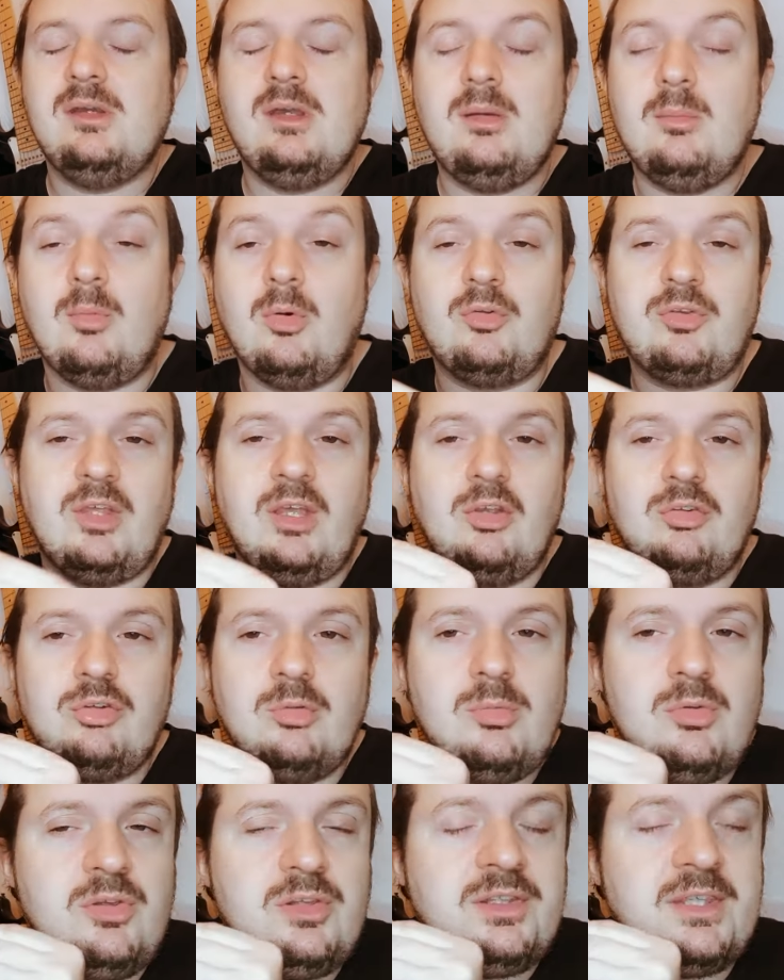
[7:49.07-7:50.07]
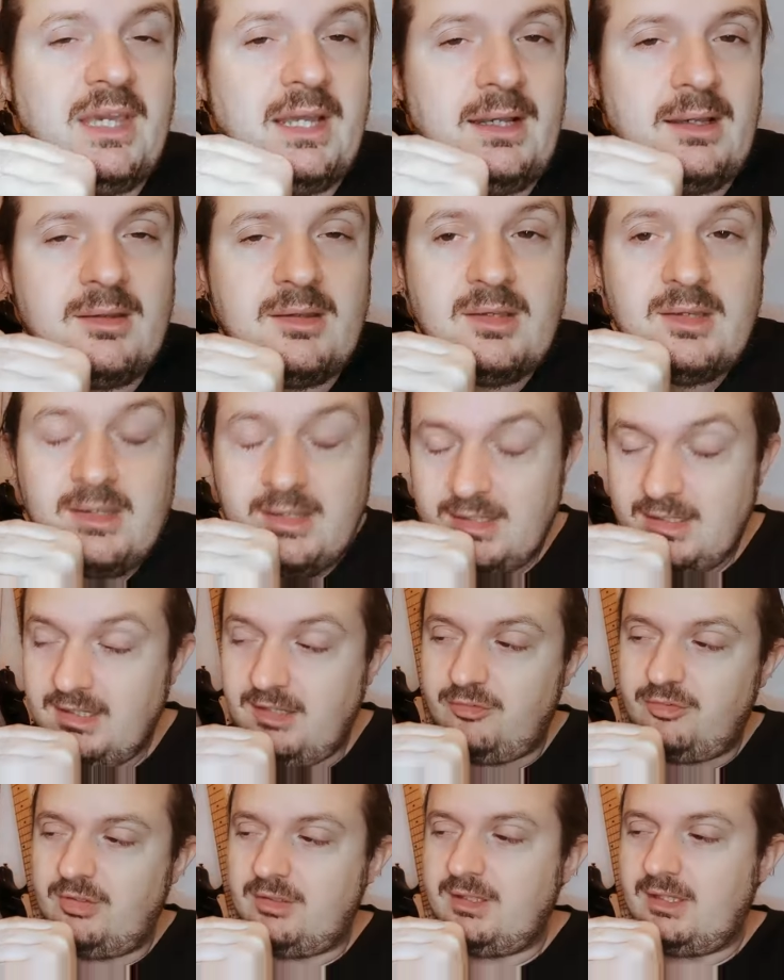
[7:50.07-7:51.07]
Bon c'est un jeu musical et
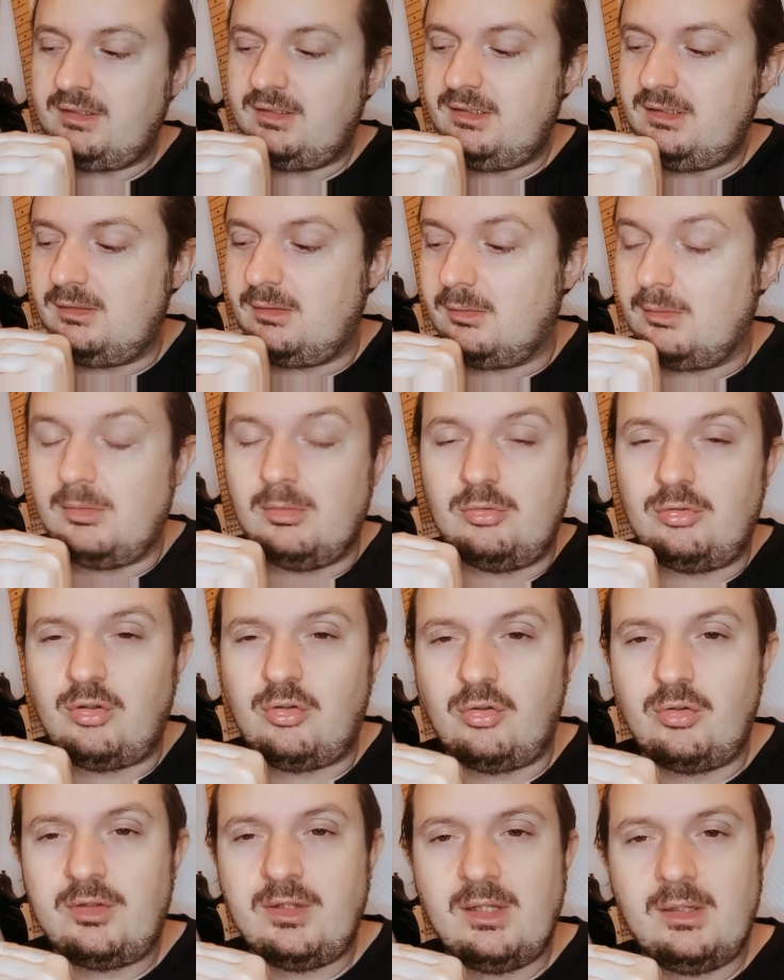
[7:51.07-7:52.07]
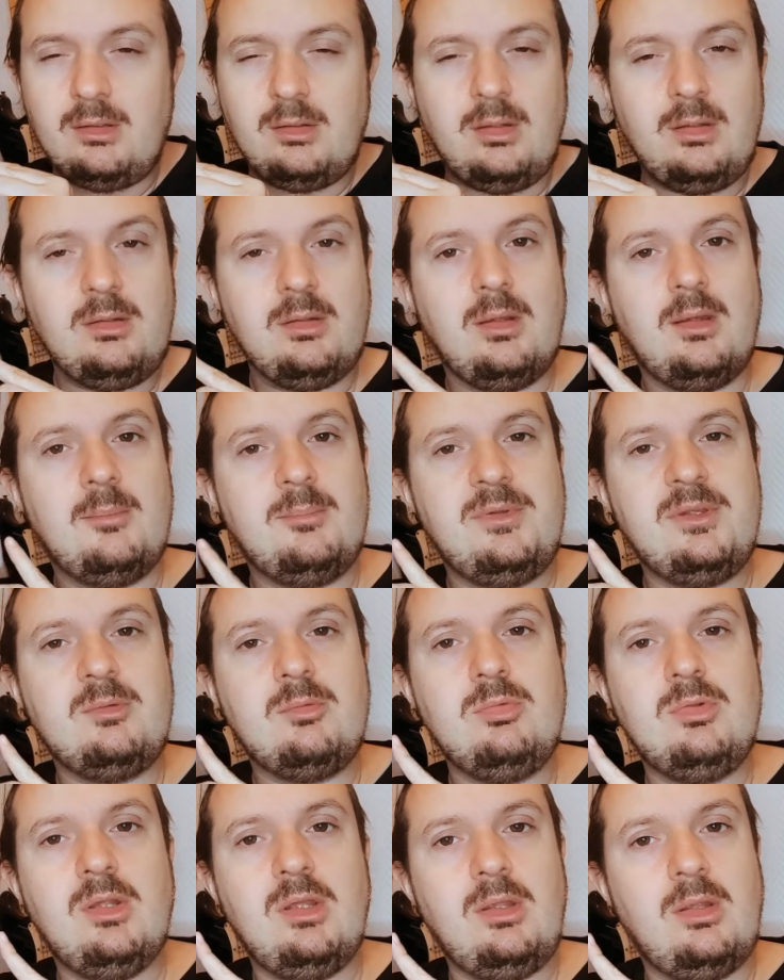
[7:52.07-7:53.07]
j'ai regardé, j'ai jeté un œil, un petit coup
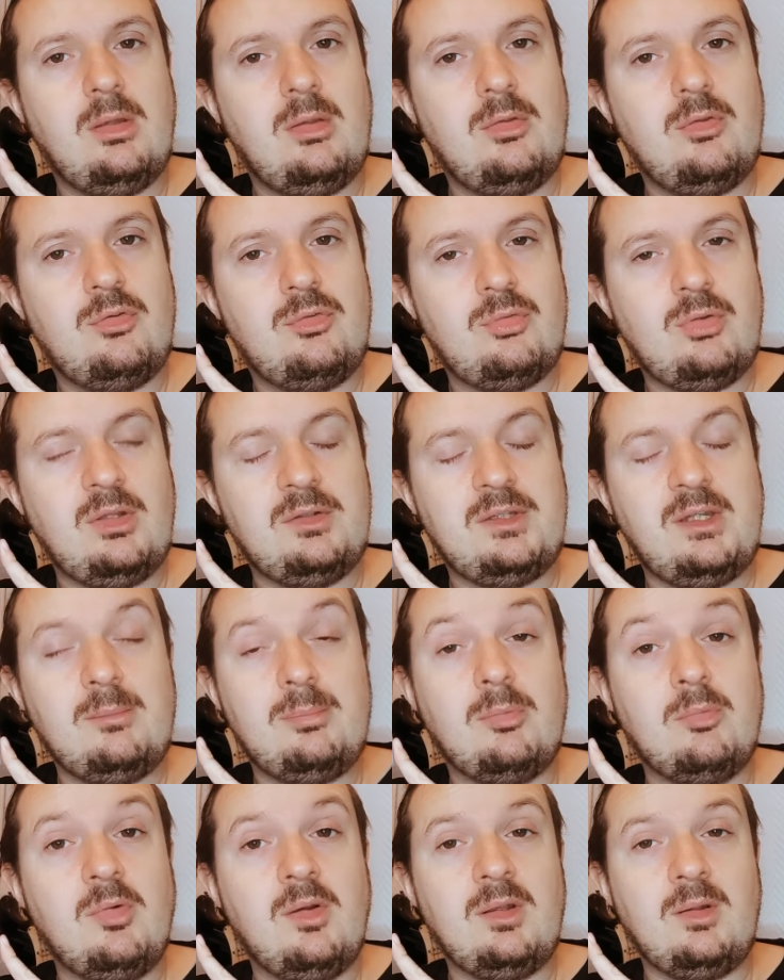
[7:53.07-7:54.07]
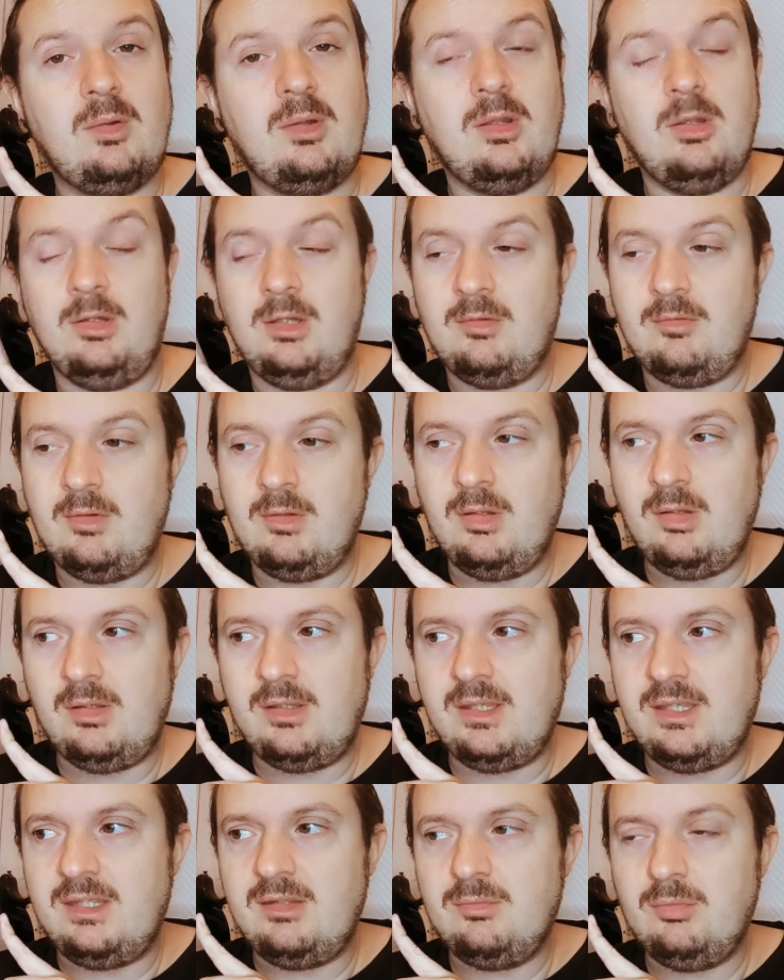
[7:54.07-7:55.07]
d'œil sur internet pour voir la, valeur et
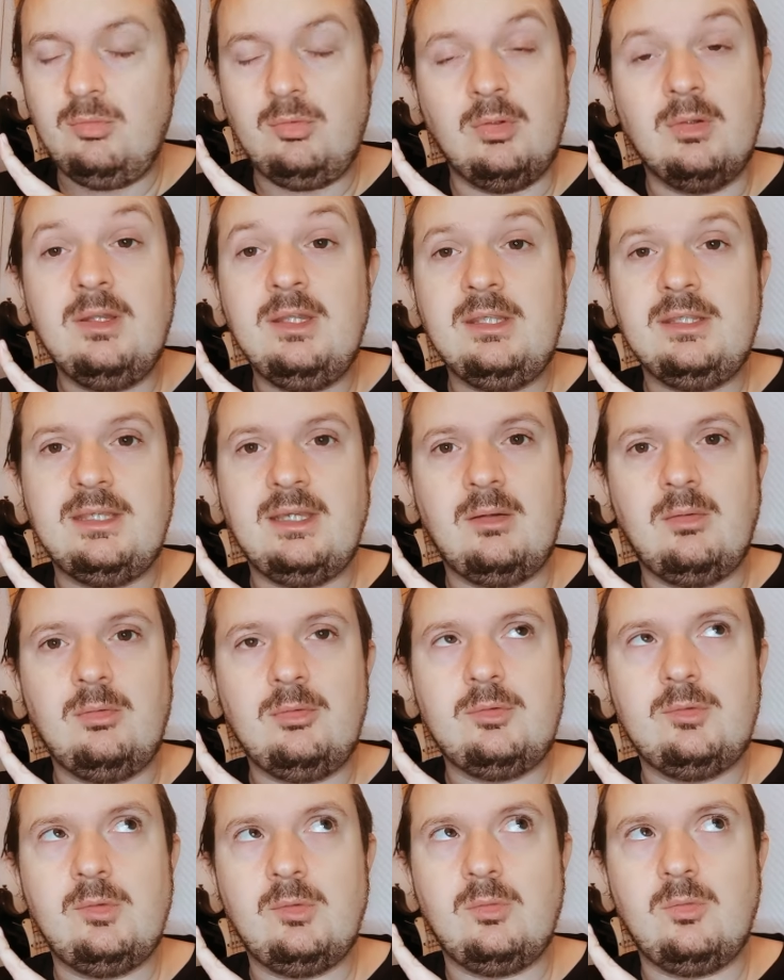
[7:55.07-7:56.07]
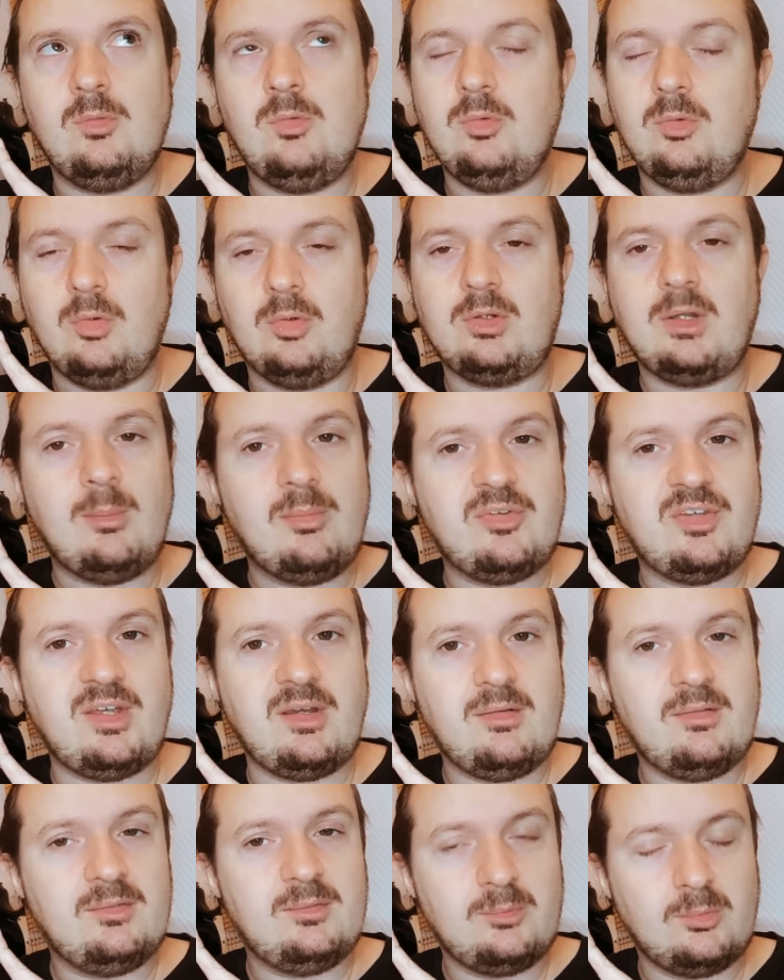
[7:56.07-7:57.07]
il vaut dans les 40 euros comme ça.
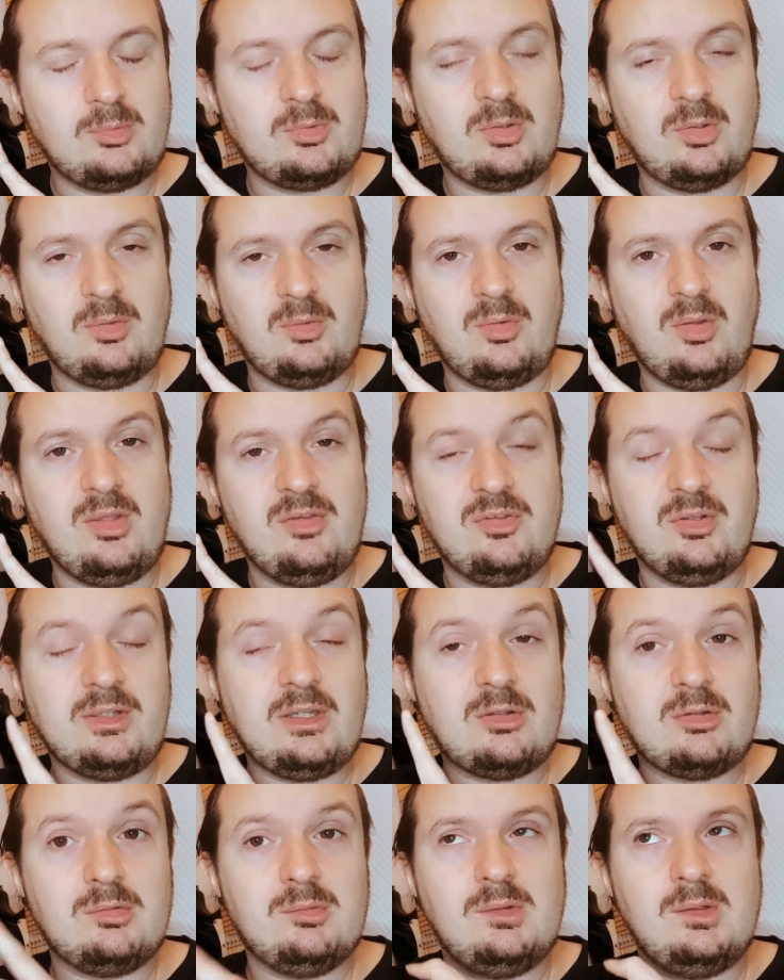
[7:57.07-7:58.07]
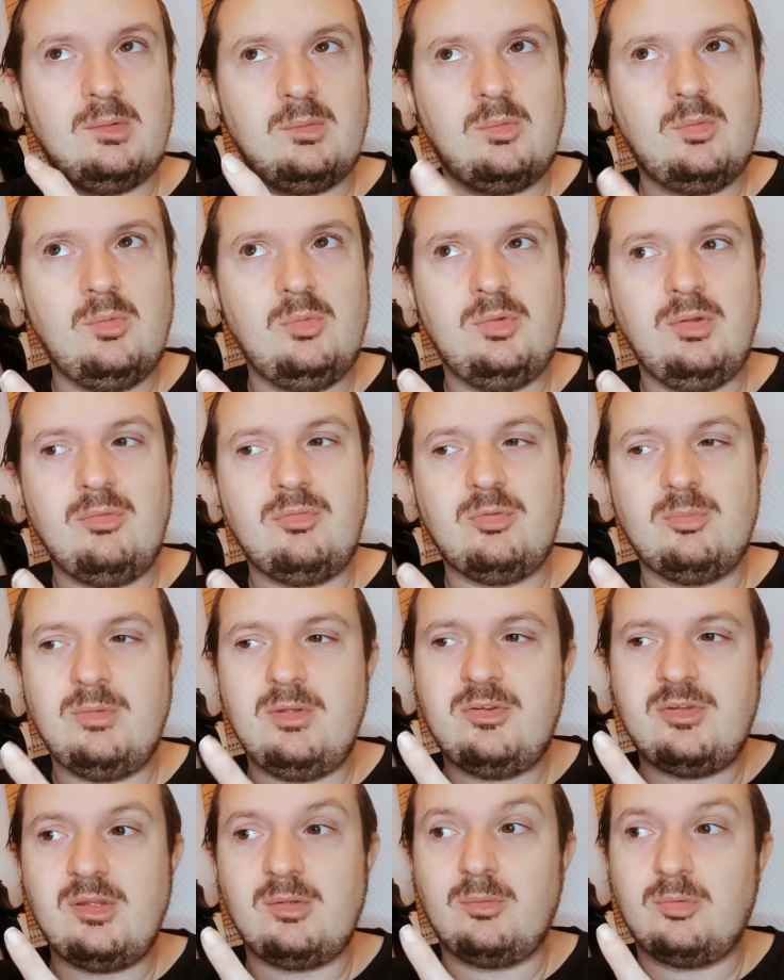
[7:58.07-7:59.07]
Donc et 180 euros 9 sur
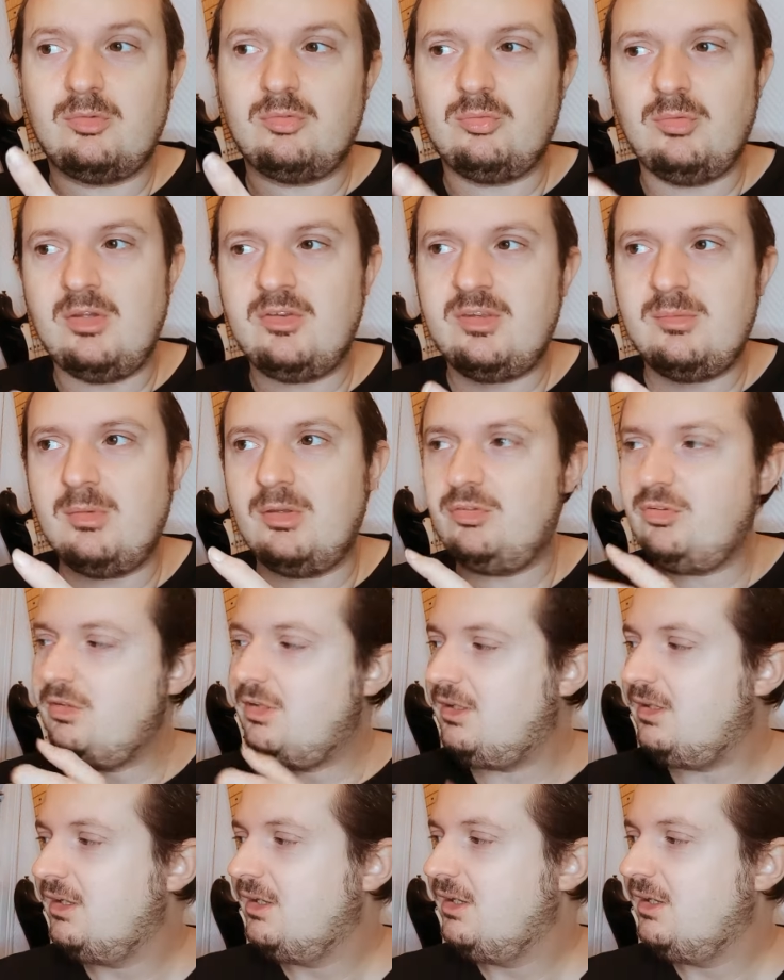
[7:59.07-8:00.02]
blister, donc je vous laisse imaginer.